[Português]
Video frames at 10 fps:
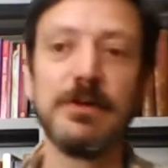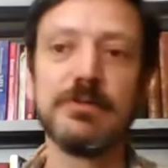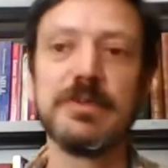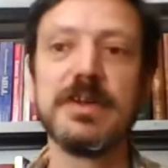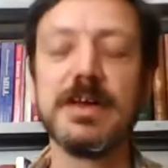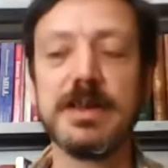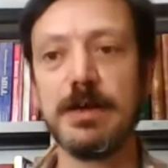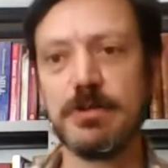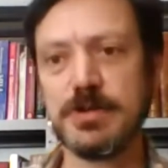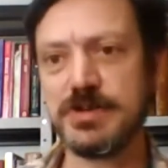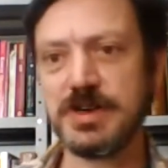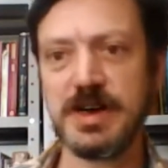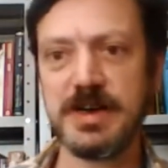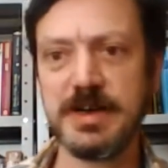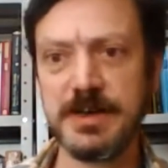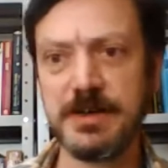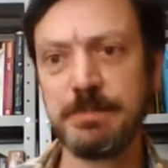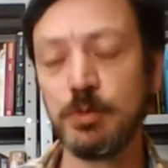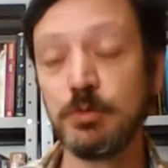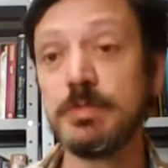ou será que a lógica é
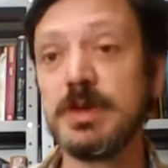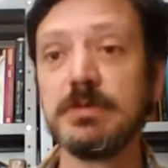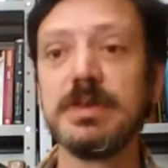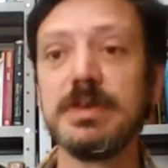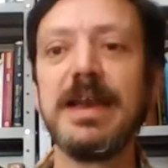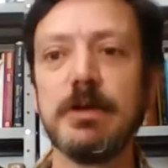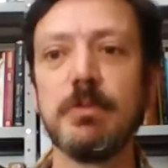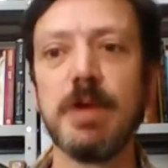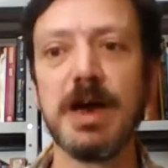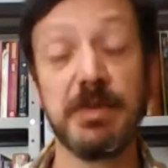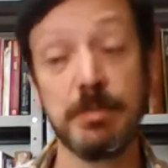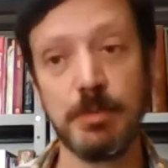do domínio da linguagem?